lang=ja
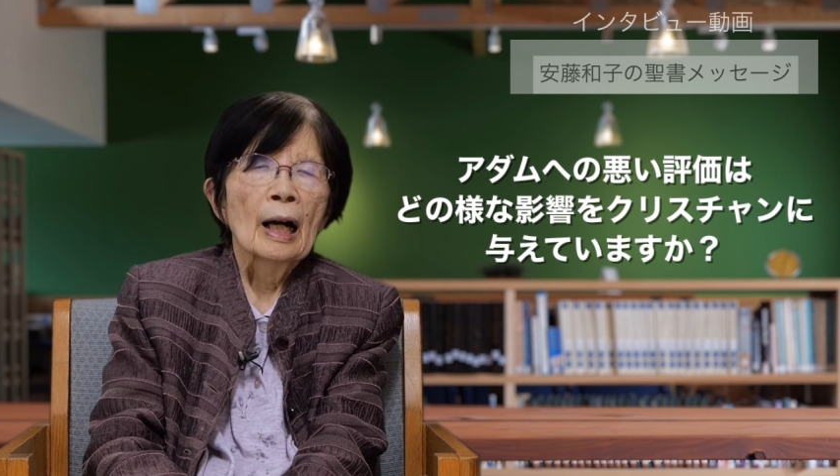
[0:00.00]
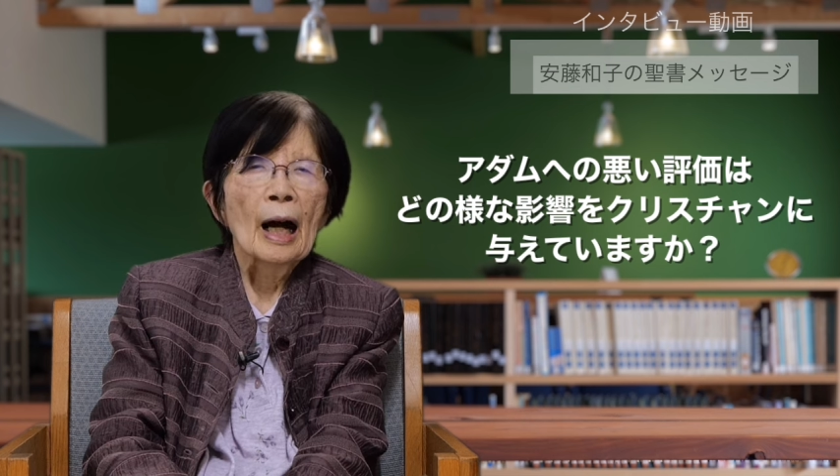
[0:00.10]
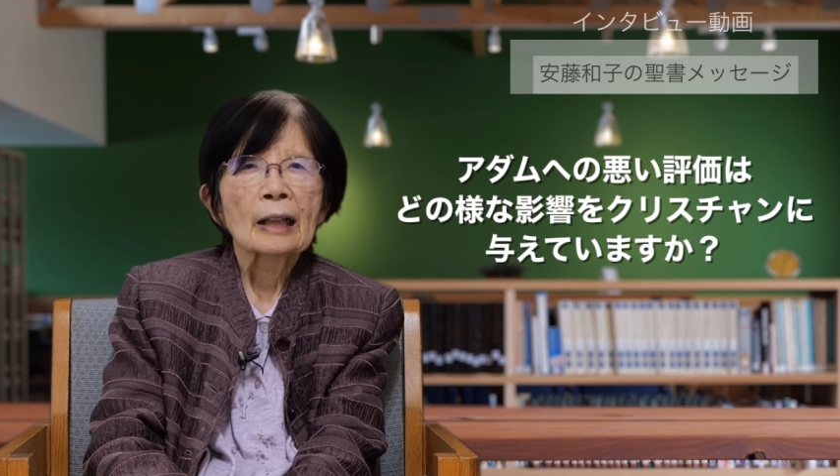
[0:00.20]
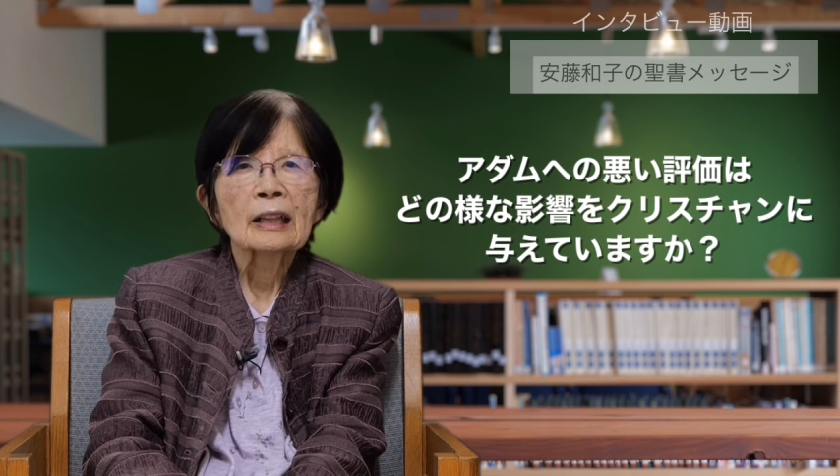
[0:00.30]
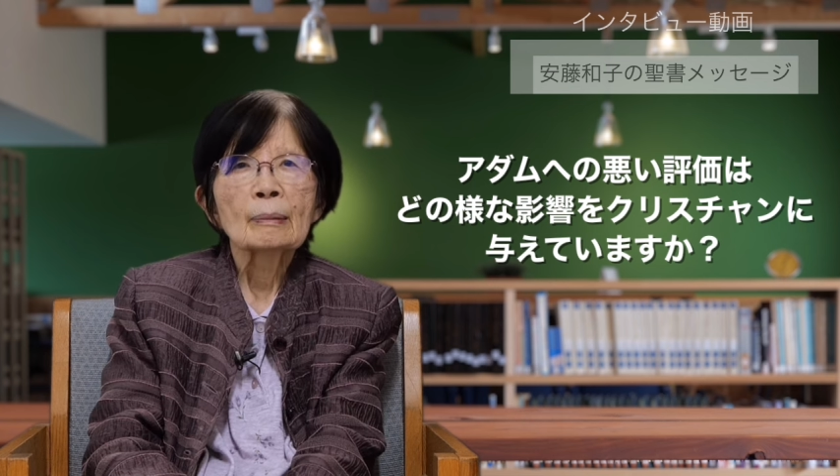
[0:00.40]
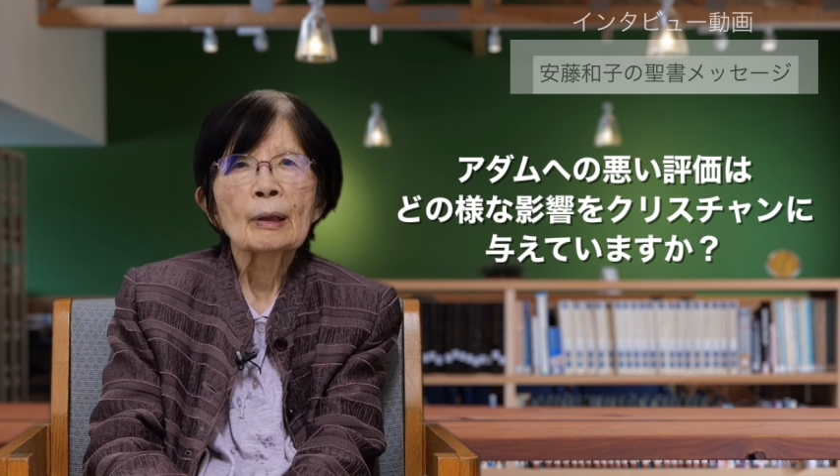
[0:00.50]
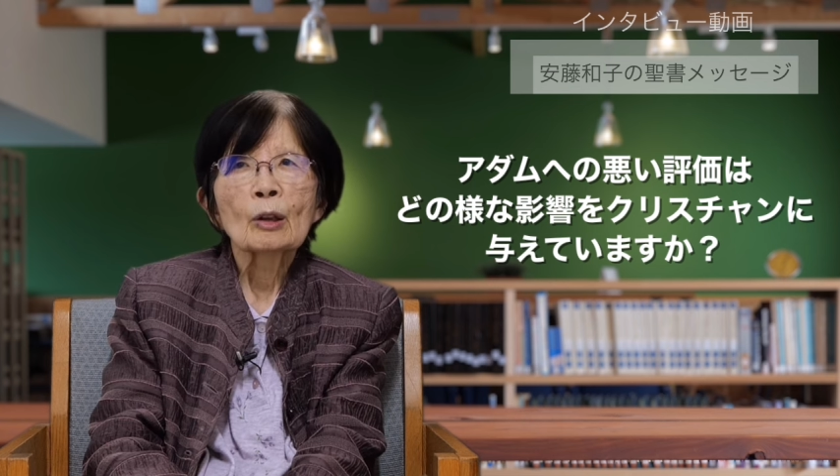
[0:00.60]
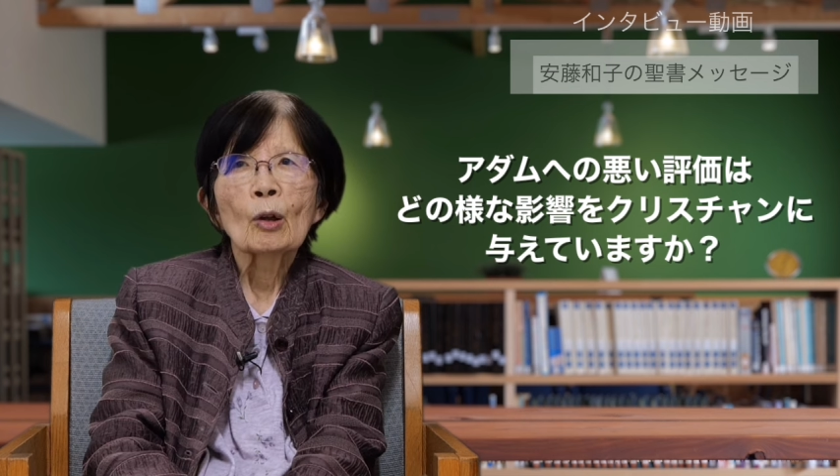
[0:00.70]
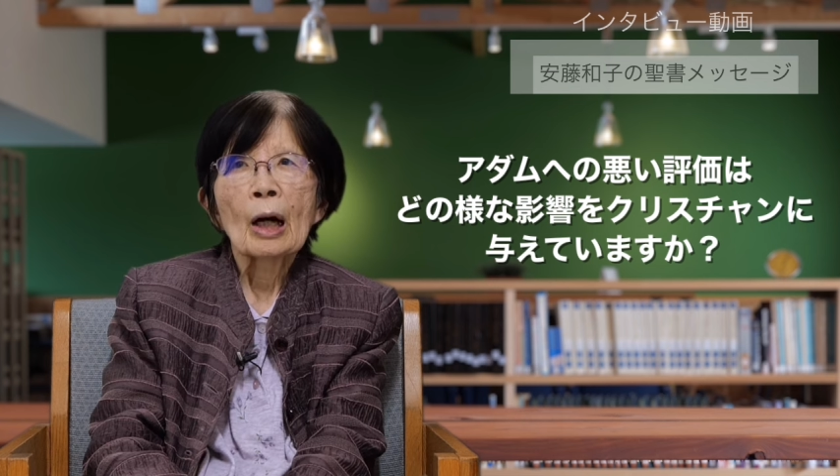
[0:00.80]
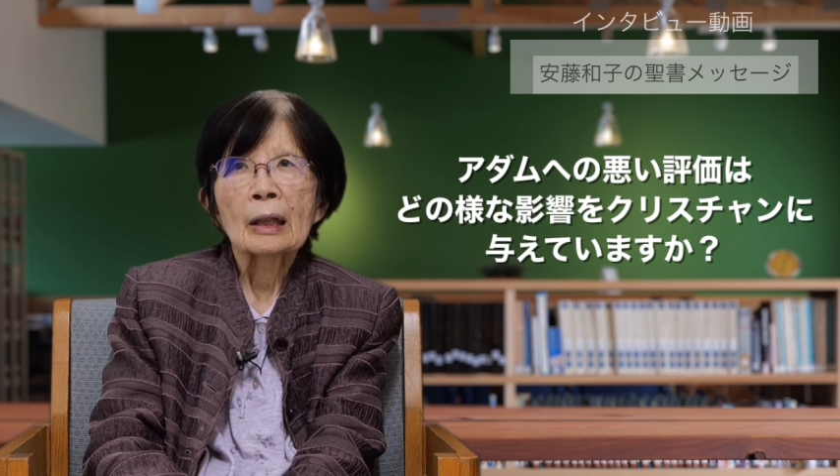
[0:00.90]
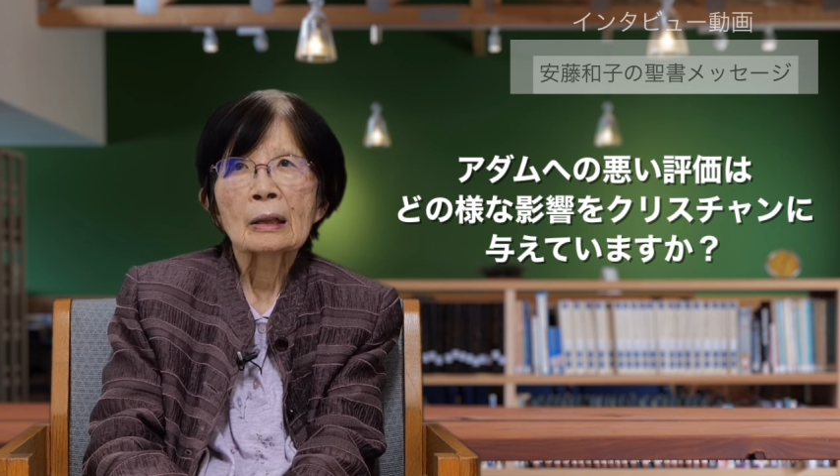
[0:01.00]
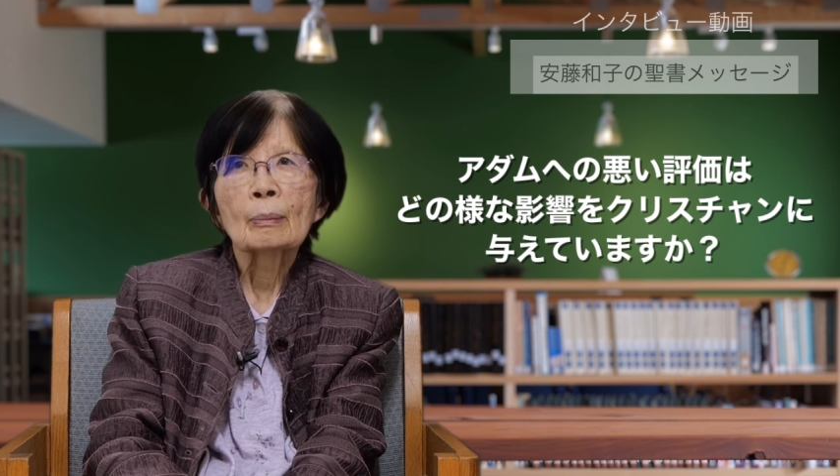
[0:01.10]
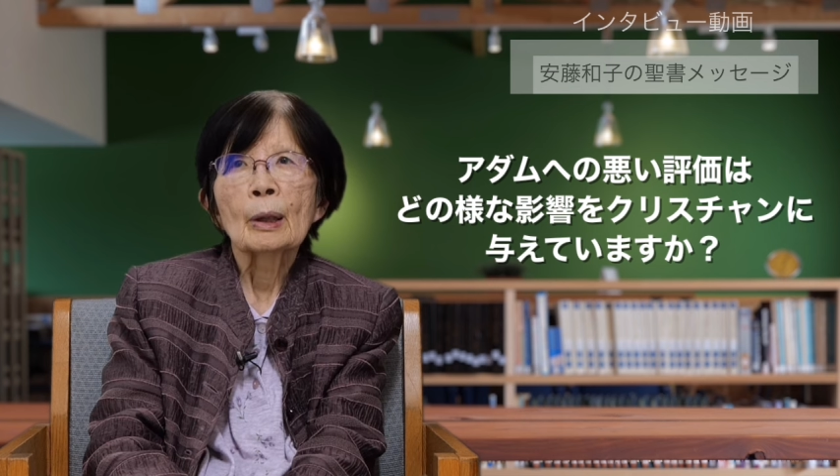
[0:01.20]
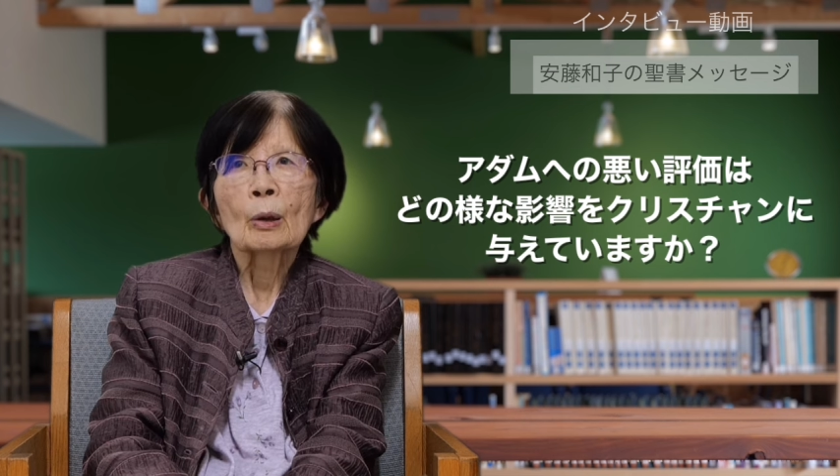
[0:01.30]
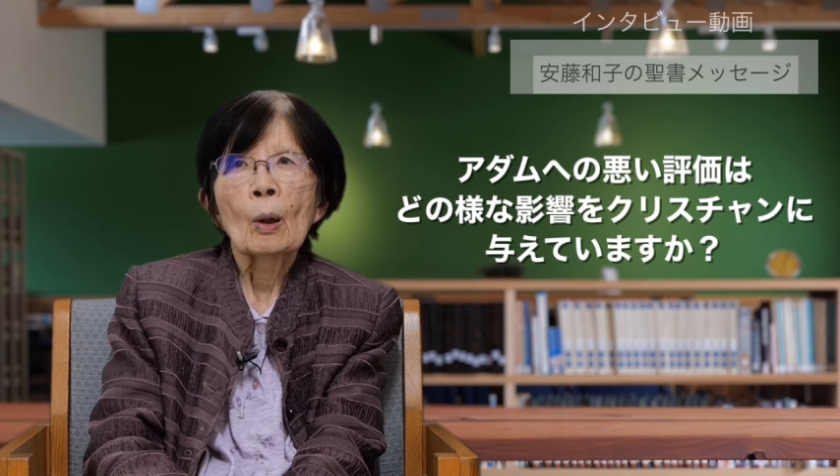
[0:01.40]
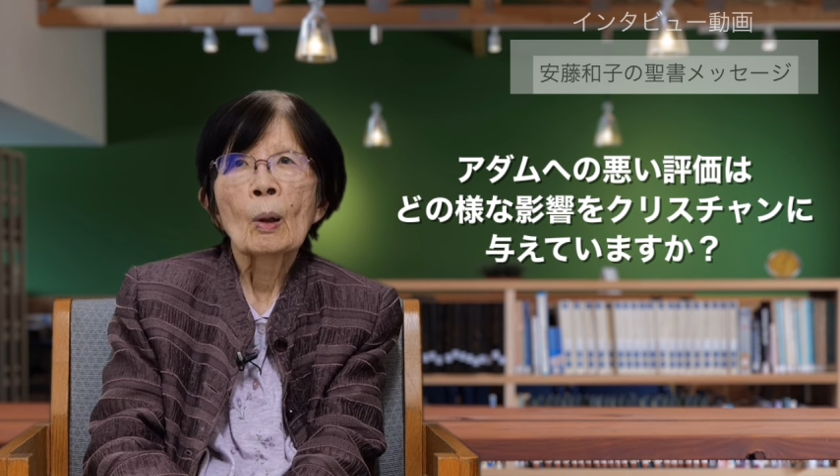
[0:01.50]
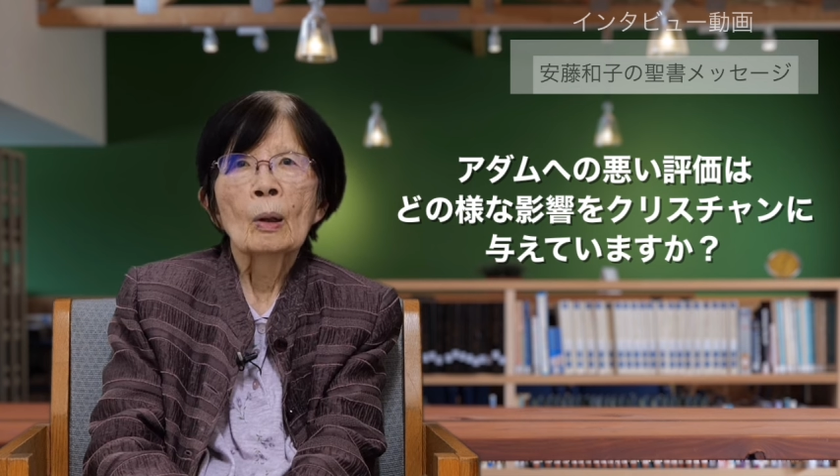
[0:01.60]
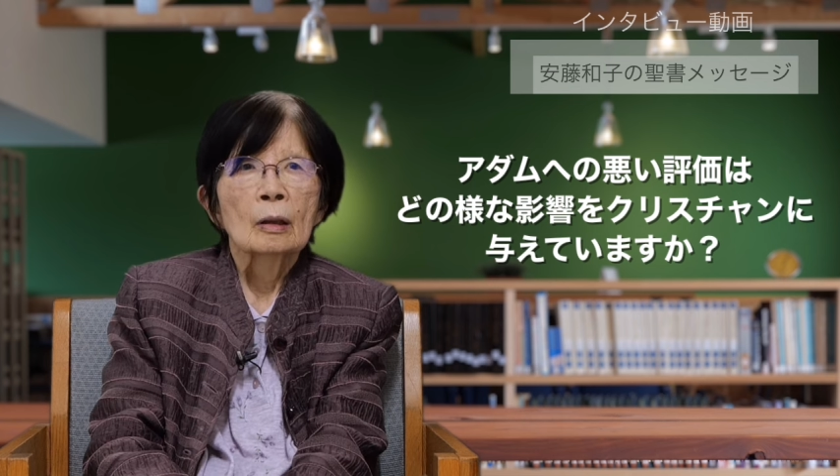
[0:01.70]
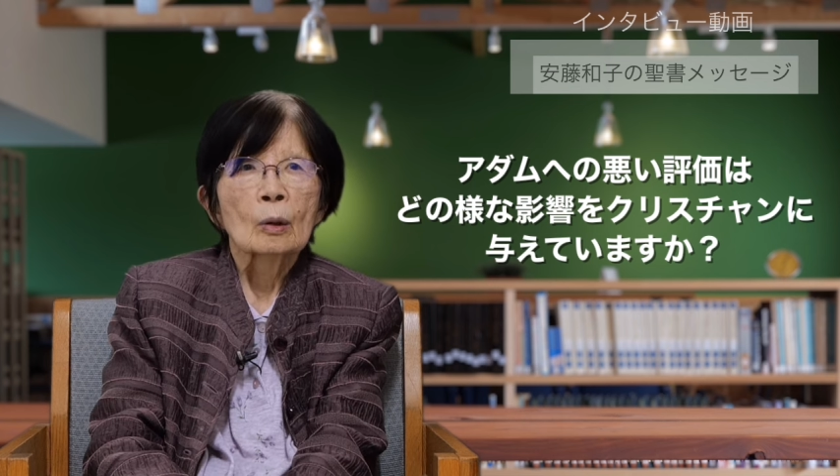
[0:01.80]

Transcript: 初めの初めの